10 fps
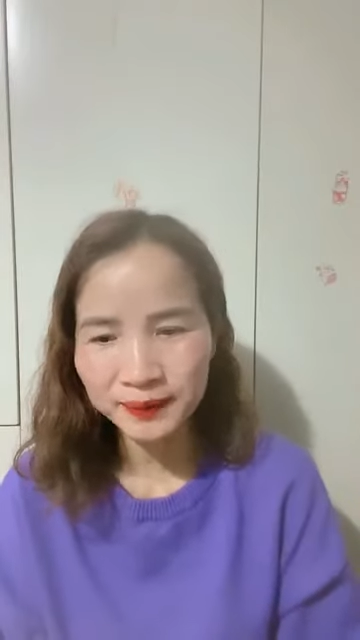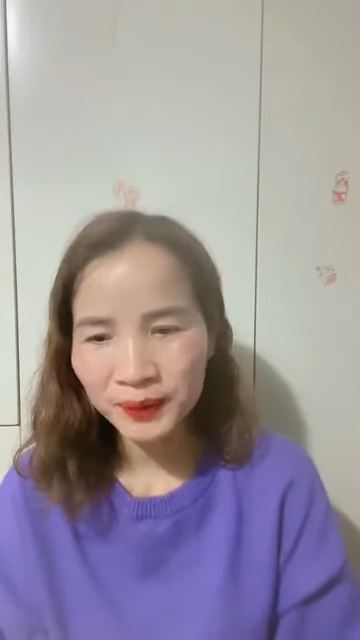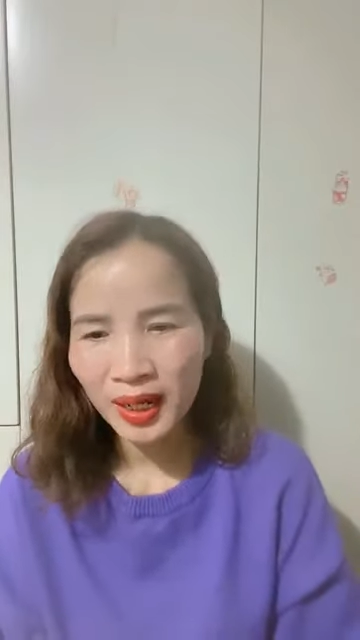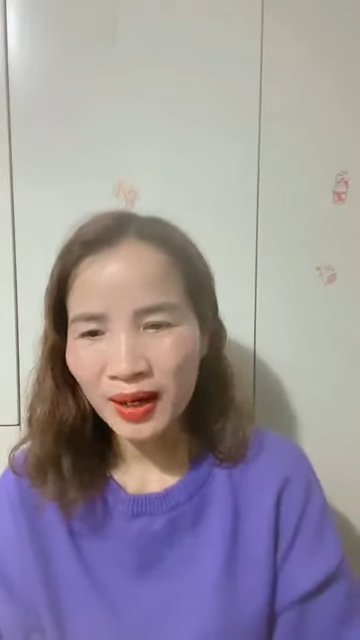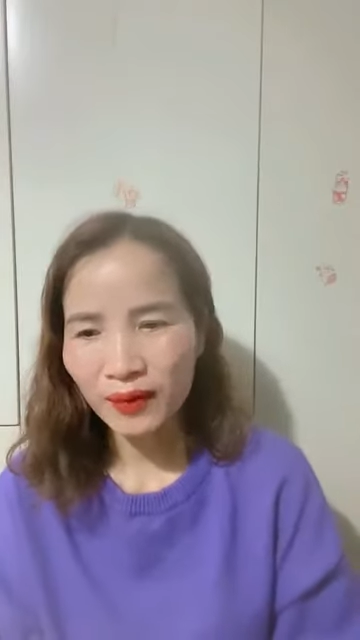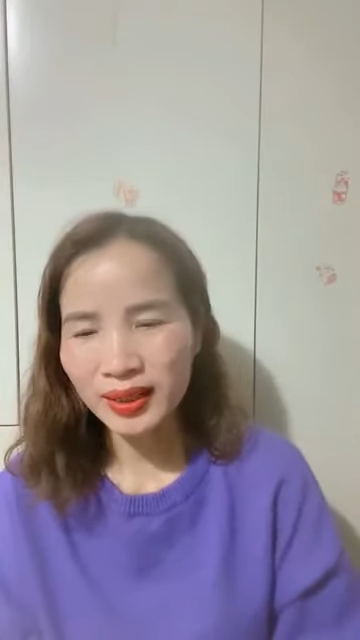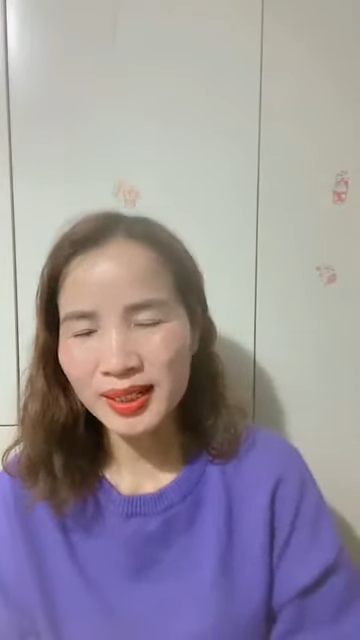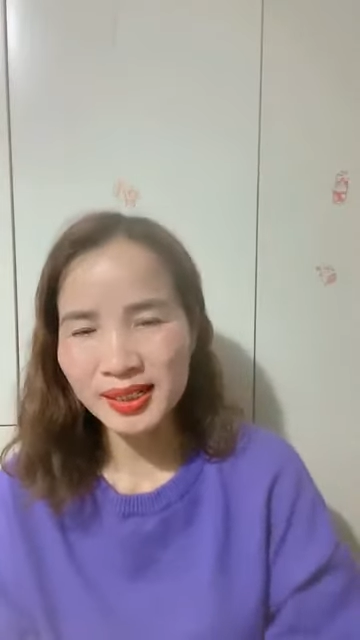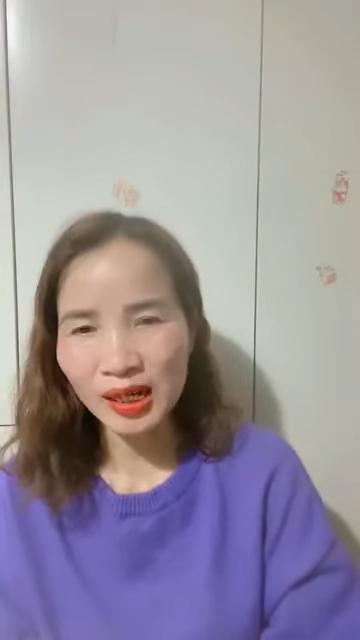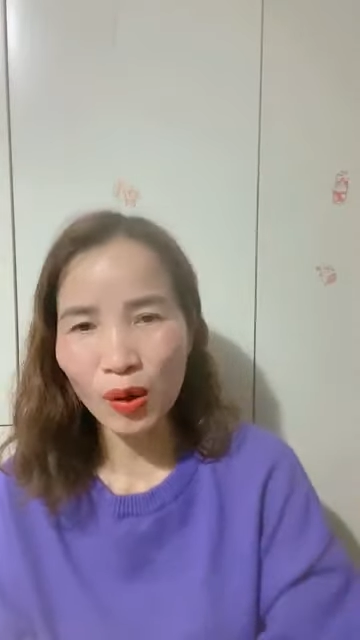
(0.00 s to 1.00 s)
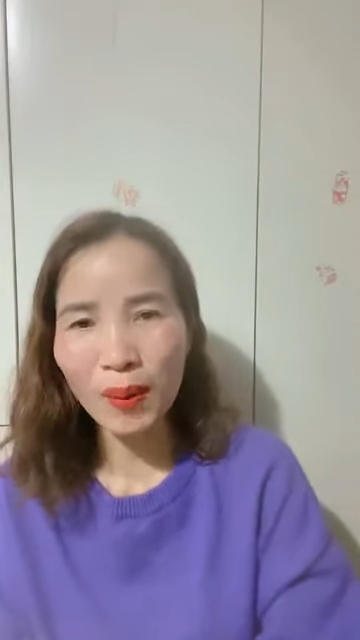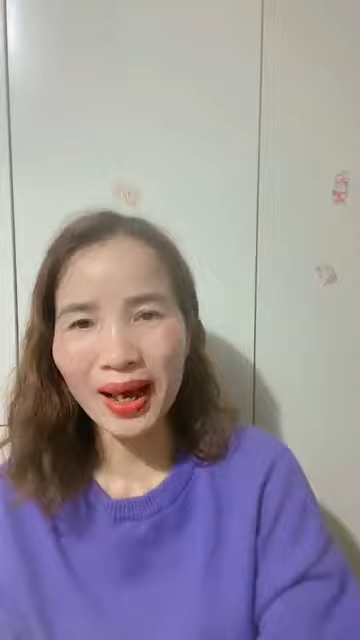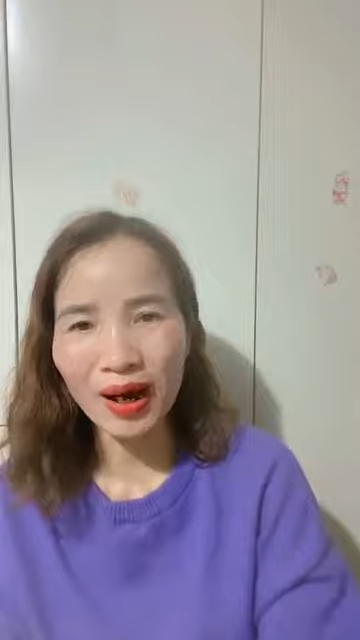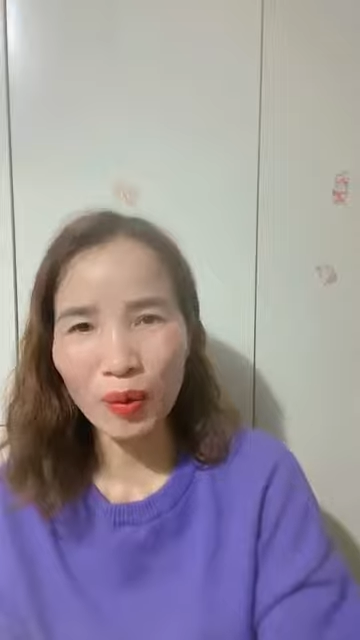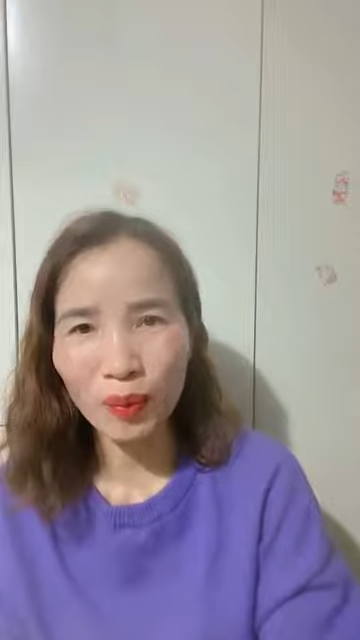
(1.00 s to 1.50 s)
Đấy, vậy thì
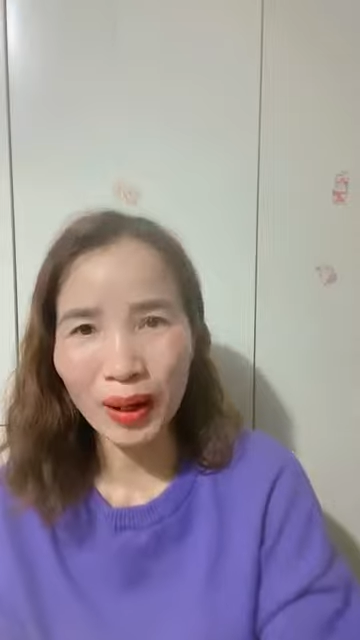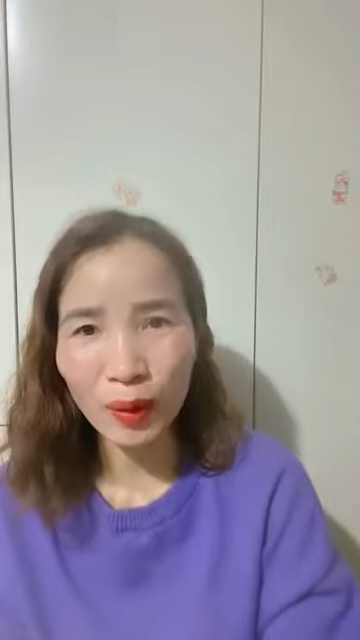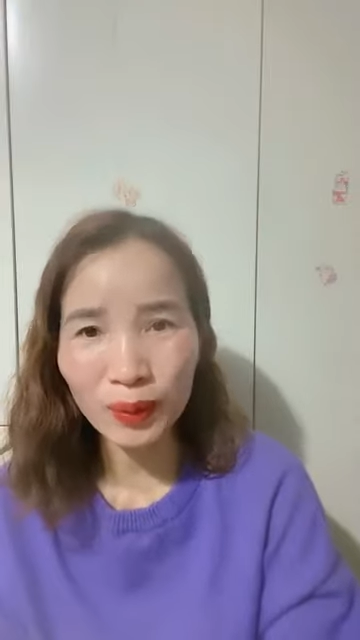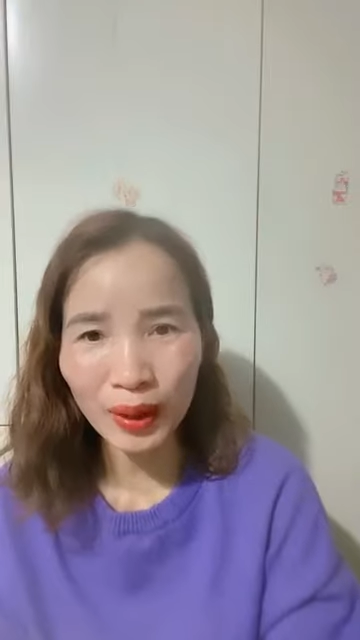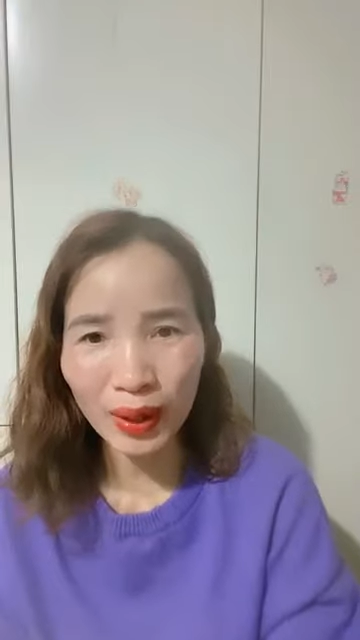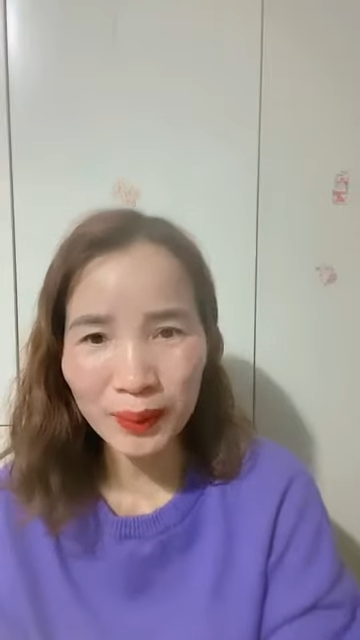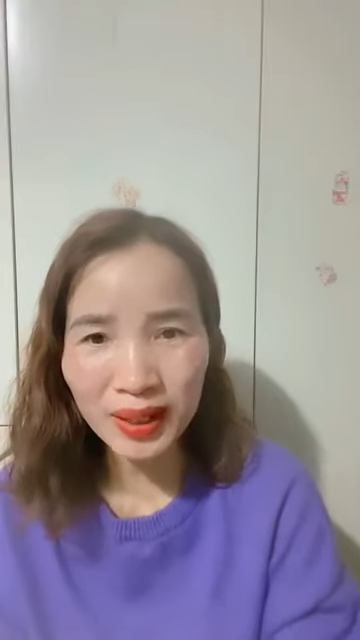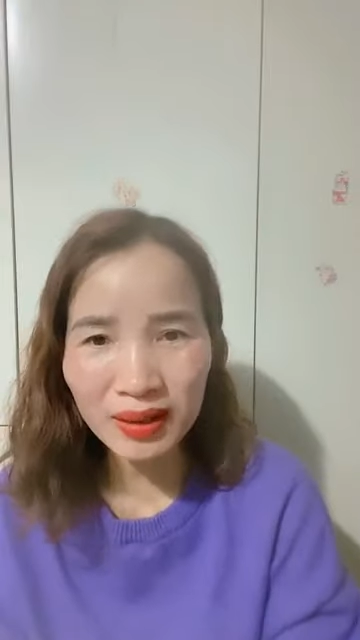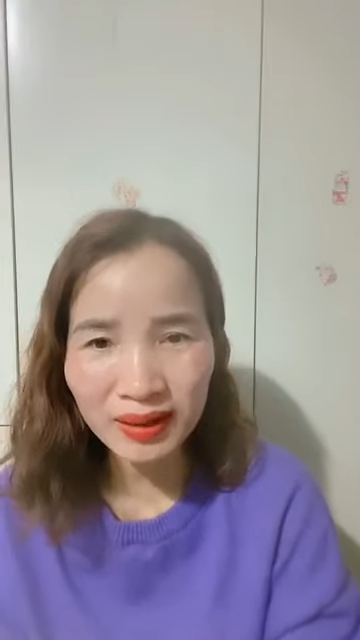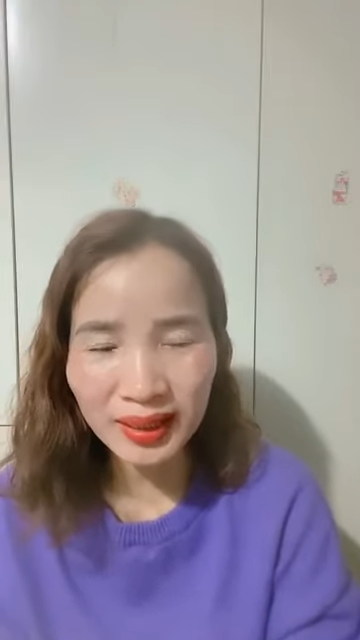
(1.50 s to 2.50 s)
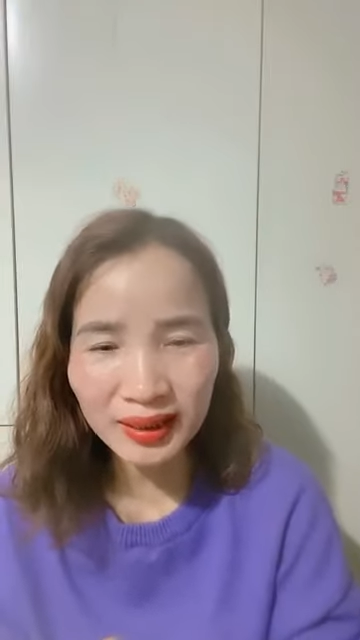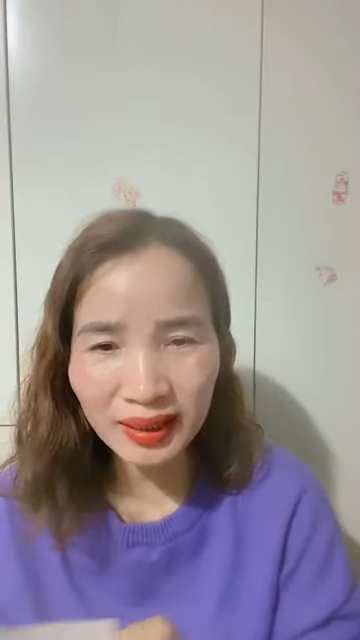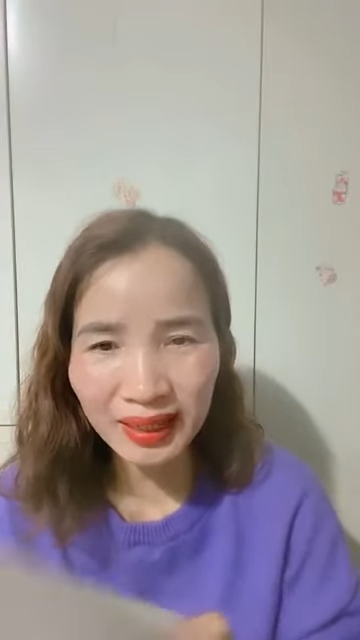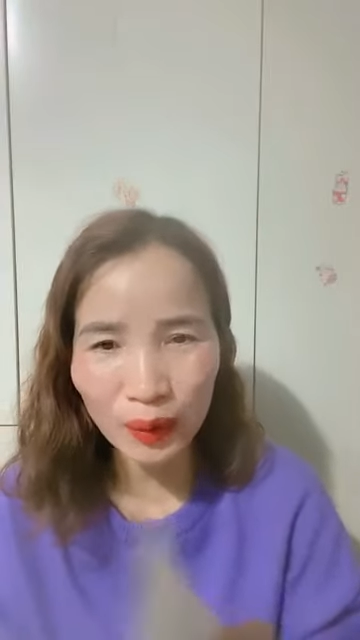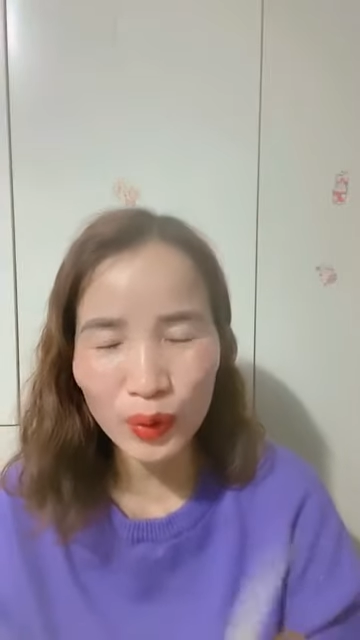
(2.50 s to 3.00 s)
sáu bài học mà hôm nay Hoàng Bích gửi
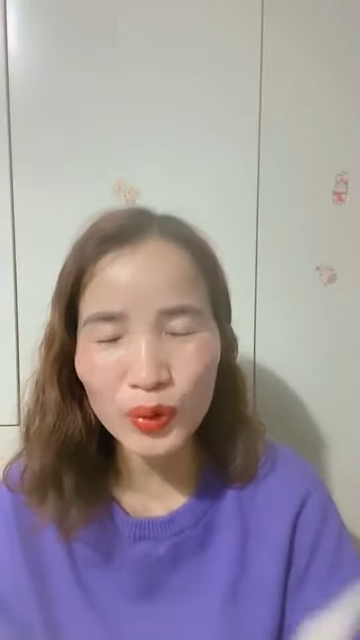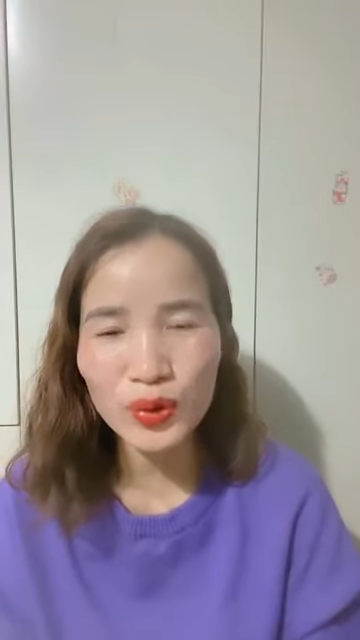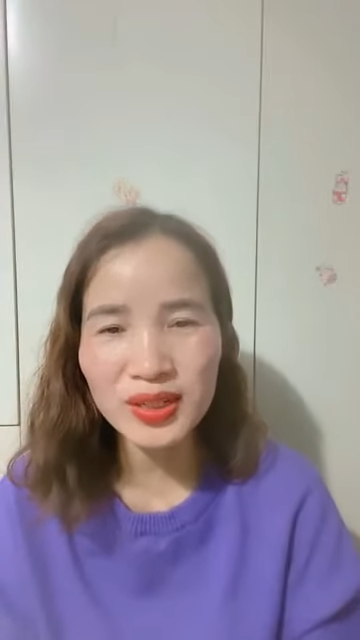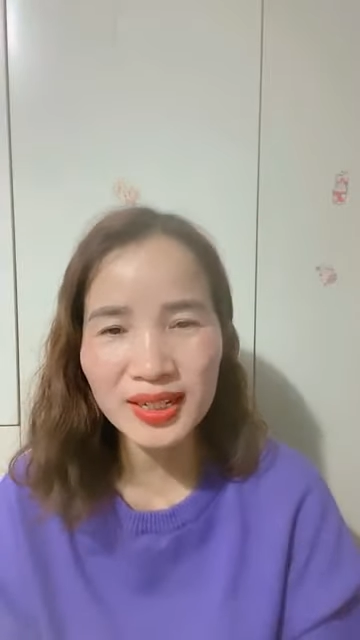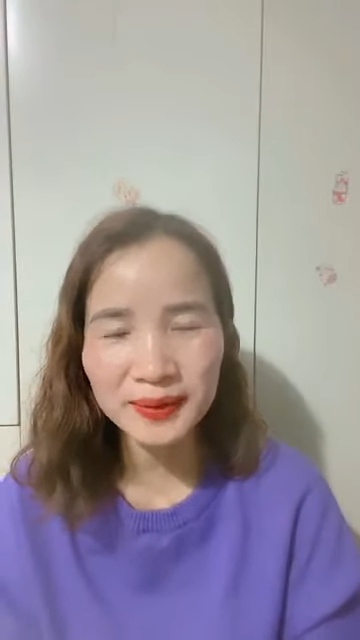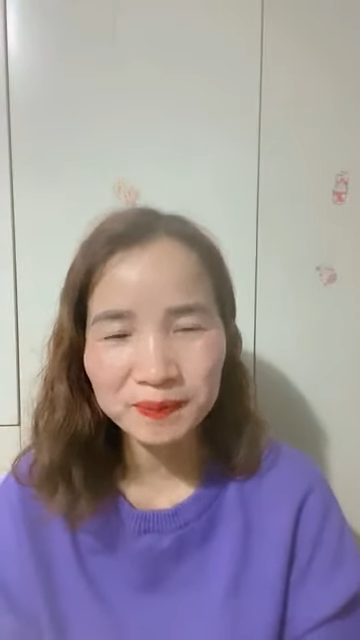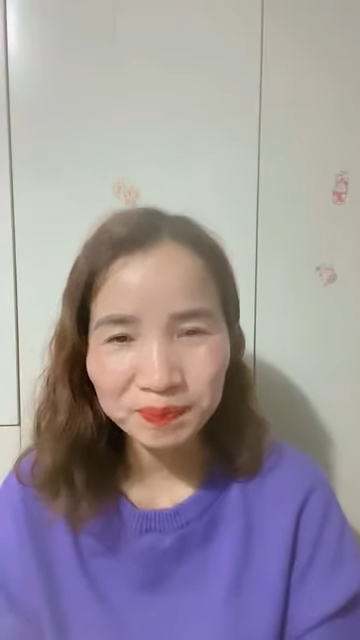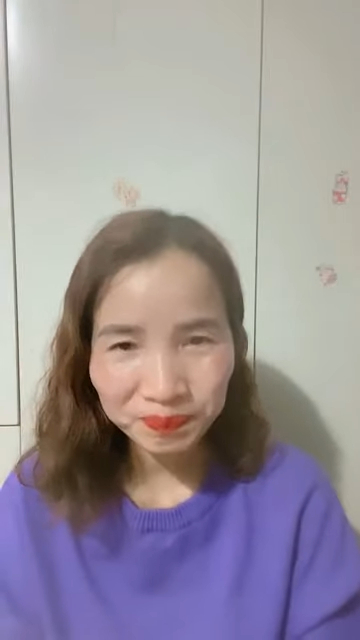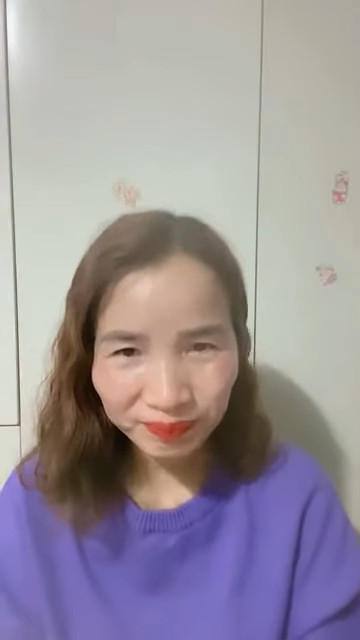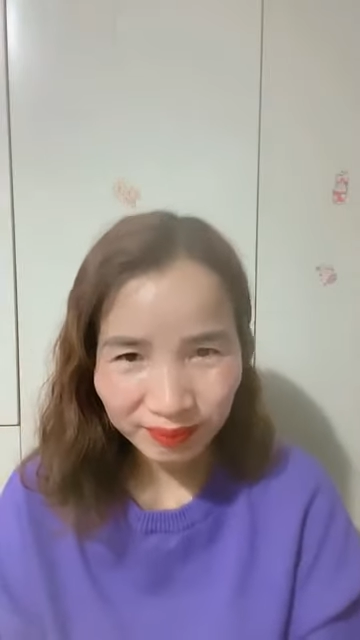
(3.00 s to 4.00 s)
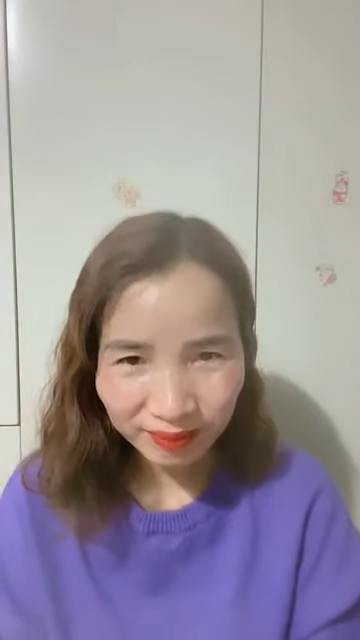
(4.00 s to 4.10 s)
đến tất cả quý cô chú anh chị